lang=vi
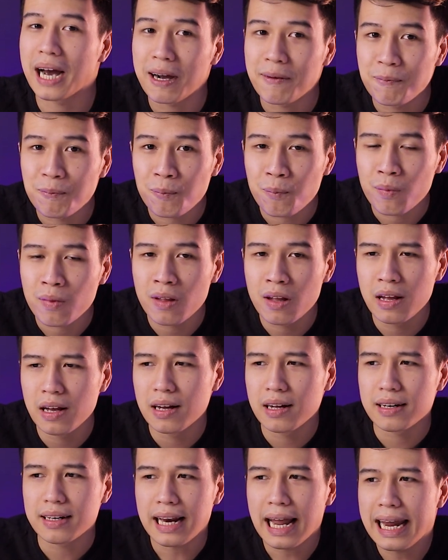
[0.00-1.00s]
chăng?
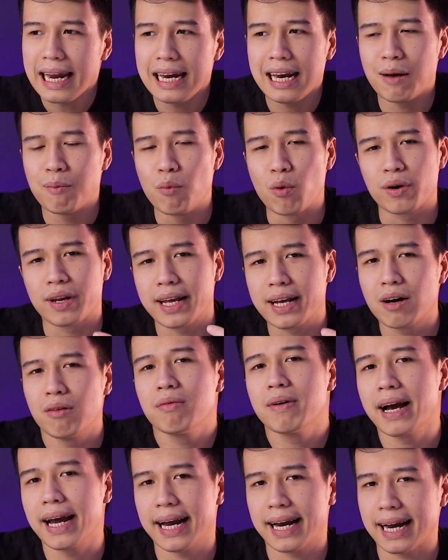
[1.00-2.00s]
Đây là một cái
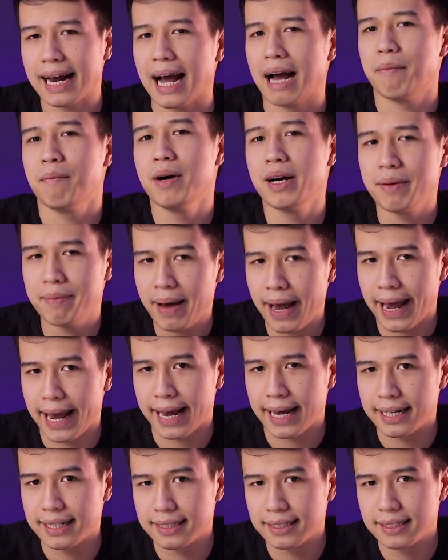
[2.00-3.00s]
công nghệ khá mới
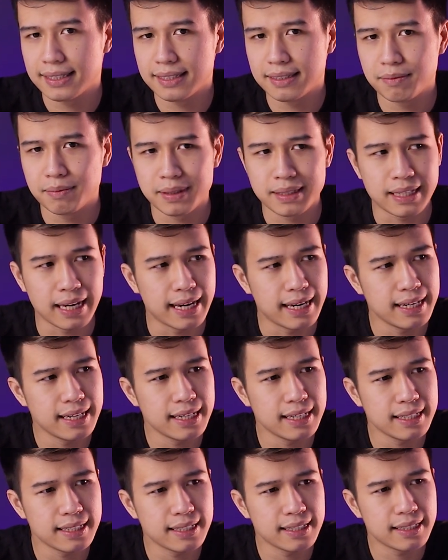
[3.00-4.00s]
mẻ. Mình
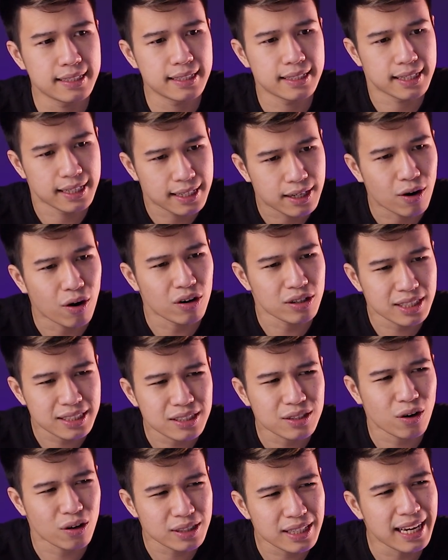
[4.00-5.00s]
thấy có
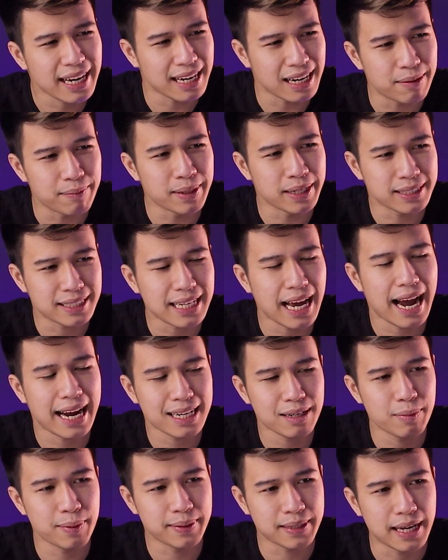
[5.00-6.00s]
có thể là mình
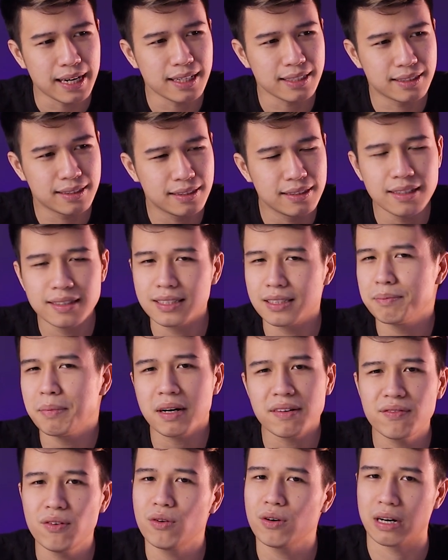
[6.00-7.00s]
sai, nhưng mình thấy là chưa
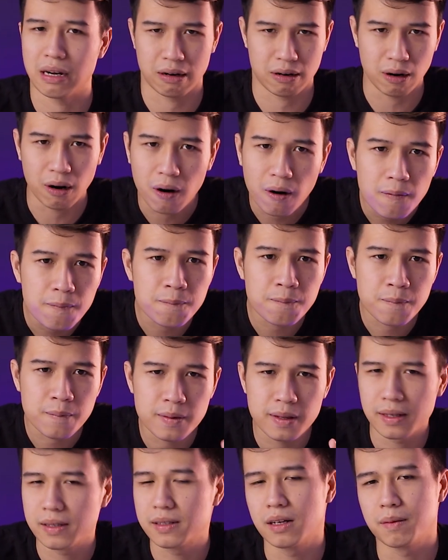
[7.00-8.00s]
smartphone nào có
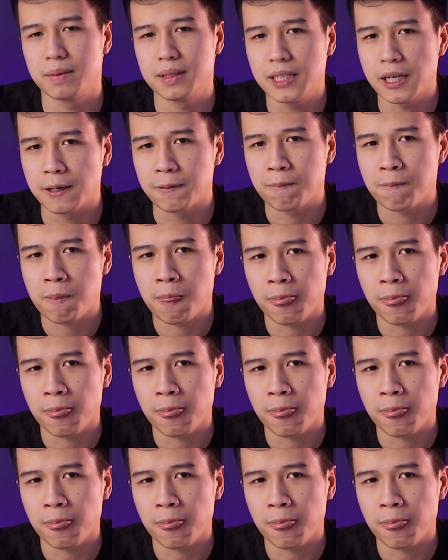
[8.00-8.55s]
trên thị trường bây giờ.